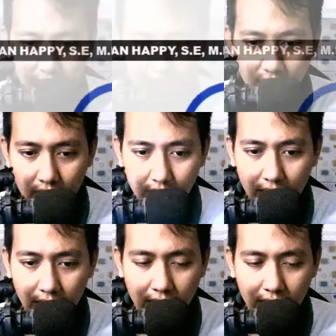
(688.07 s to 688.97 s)

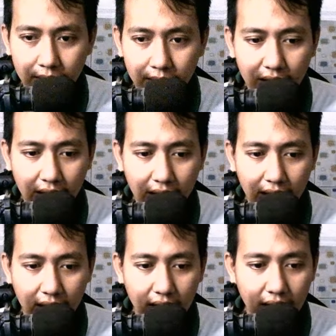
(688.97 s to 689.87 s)
Ya,
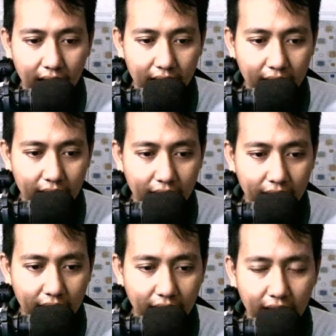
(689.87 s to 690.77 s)
bentar.
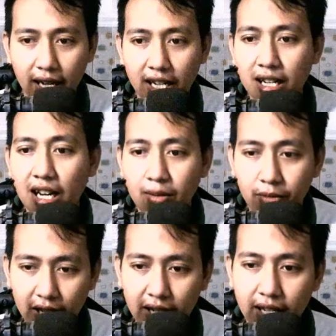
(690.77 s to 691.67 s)
Tenang, nih kalian
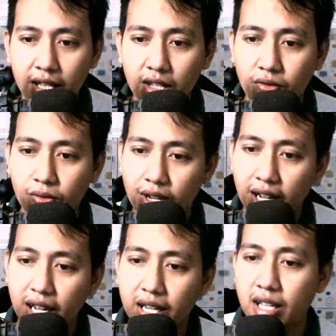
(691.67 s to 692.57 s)
bisa catat juga
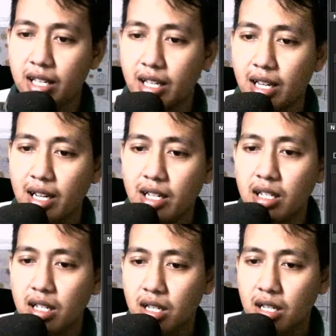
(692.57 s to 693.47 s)
ini ya.
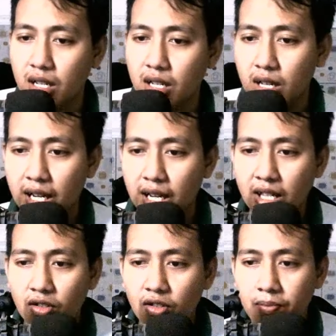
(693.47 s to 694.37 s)

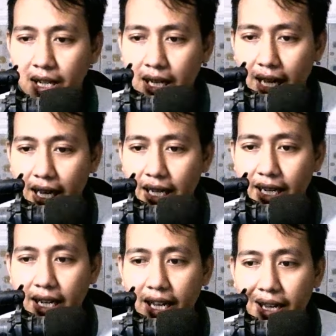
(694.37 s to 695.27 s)
Tratoba ada
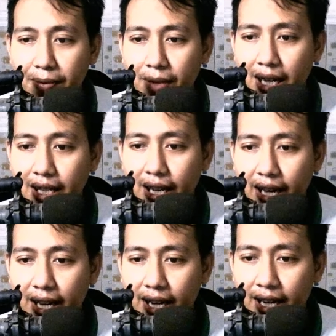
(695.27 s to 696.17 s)
MKTR,
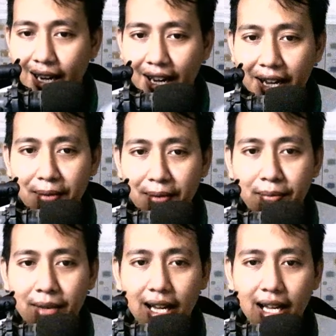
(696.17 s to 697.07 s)

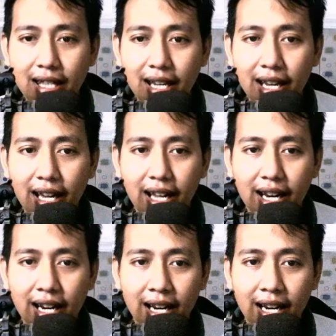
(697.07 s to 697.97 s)
MKTR
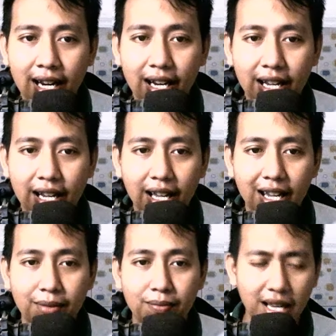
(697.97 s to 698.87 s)
ya,
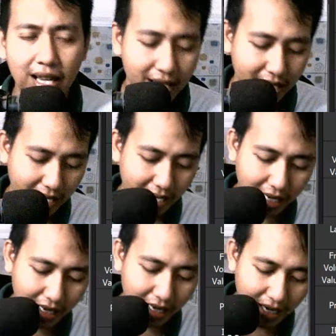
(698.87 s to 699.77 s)
MKTR.
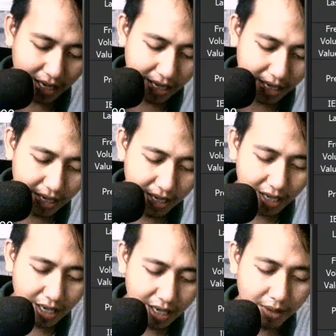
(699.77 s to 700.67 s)

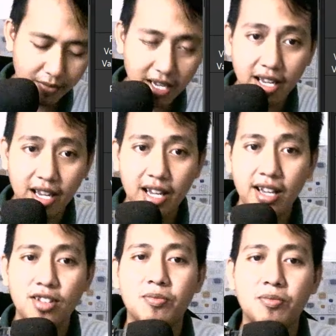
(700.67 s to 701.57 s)
MKTR
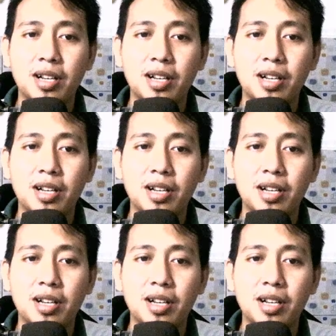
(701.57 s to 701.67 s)
coba